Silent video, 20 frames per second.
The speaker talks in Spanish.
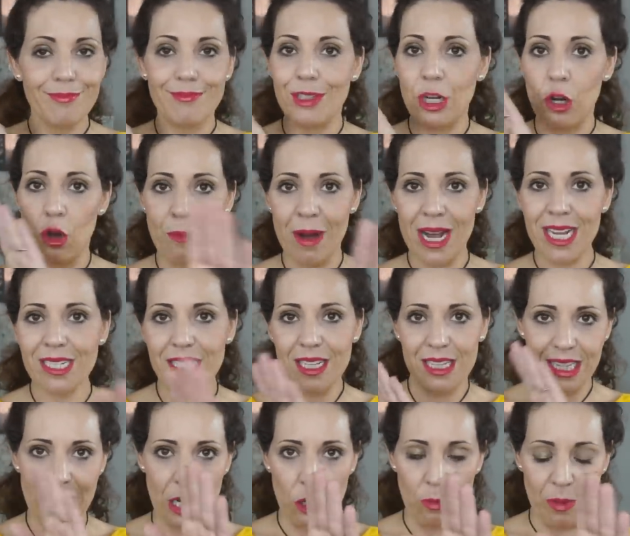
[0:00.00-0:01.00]
lo
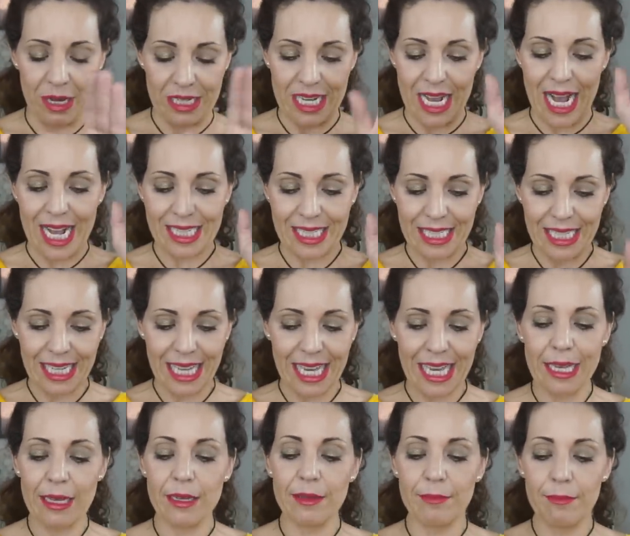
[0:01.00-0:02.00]
más de lo más. Así
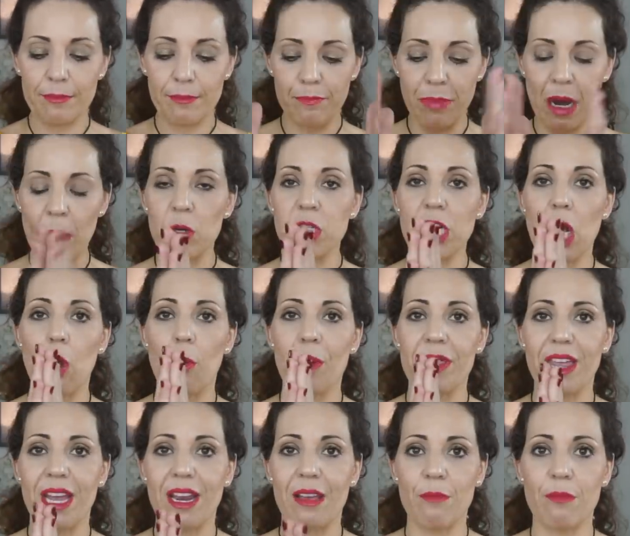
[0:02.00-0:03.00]
que vamos a
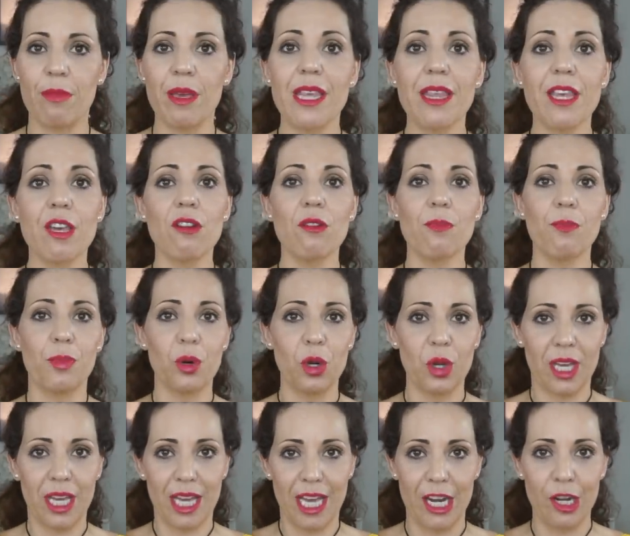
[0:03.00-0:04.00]
comenzar el vídeo
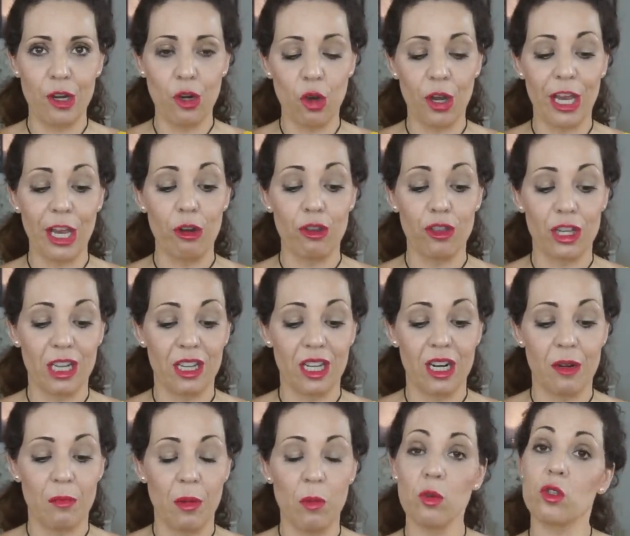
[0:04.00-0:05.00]
porque no quiero
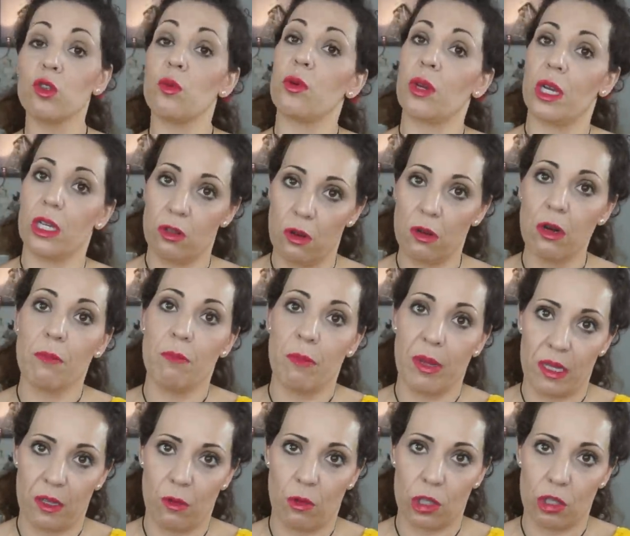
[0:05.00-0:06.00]
entretenerme mucho porque son
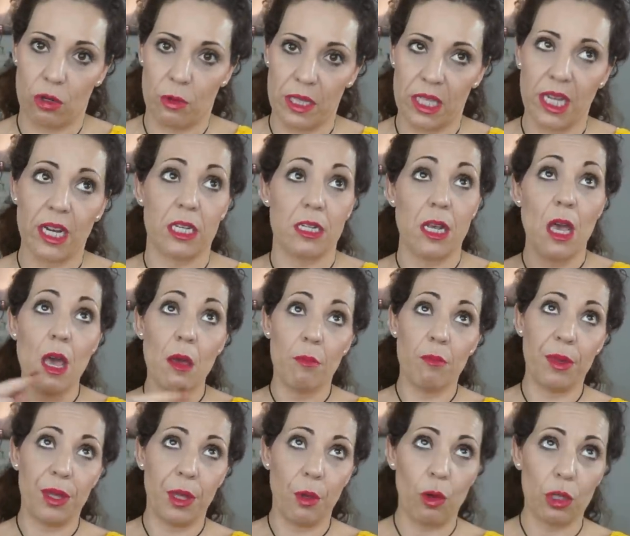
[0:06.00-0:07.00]
24 ventanas.
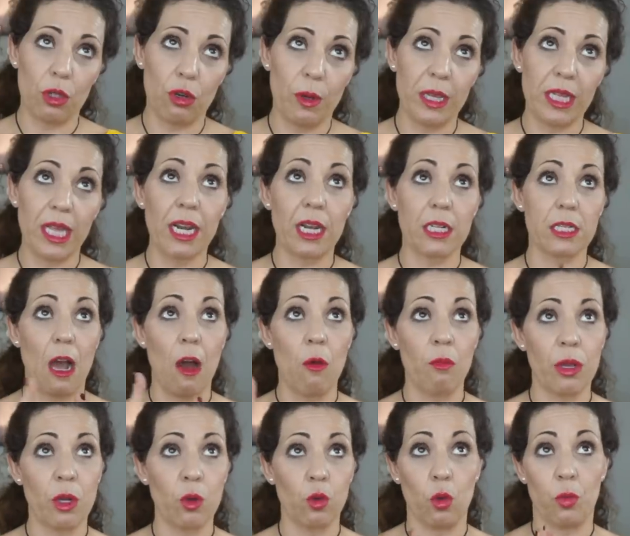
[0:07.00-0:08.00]
24 ventanas a un
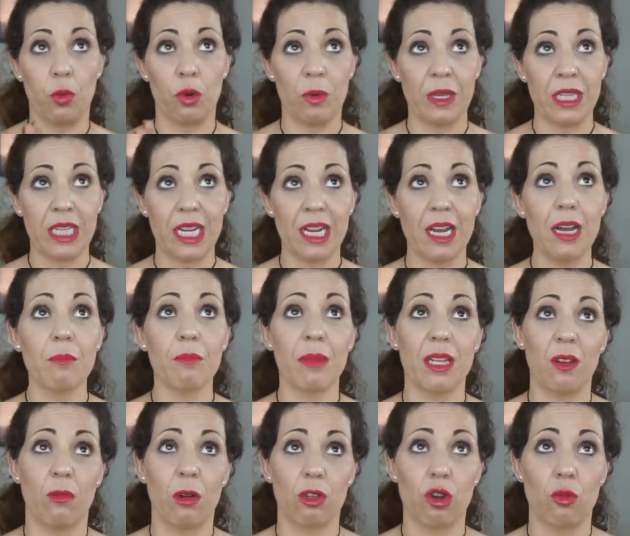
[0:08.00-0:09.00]
minuto por ventana,
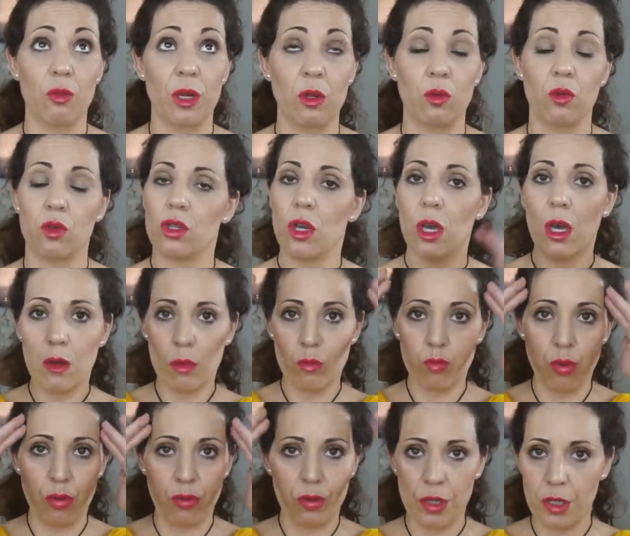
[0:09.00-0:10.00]
24 minutos.
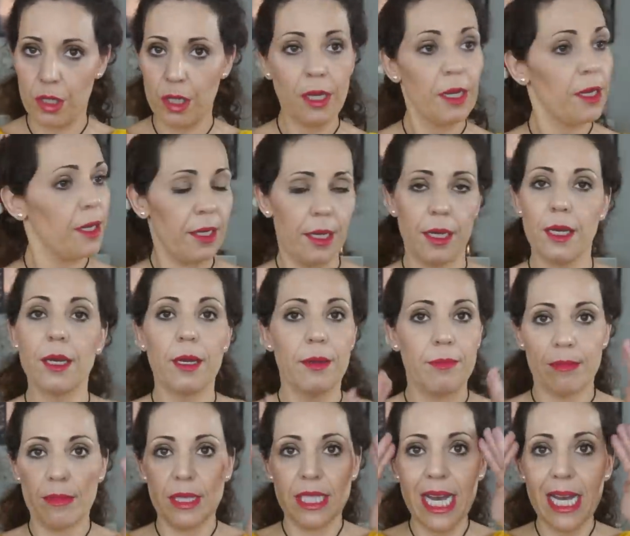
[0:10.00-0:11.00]
Buf,
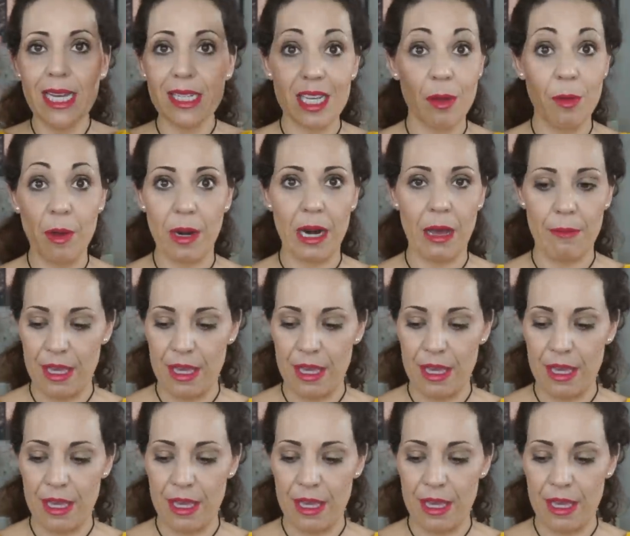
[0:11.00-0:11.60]
ya se me va la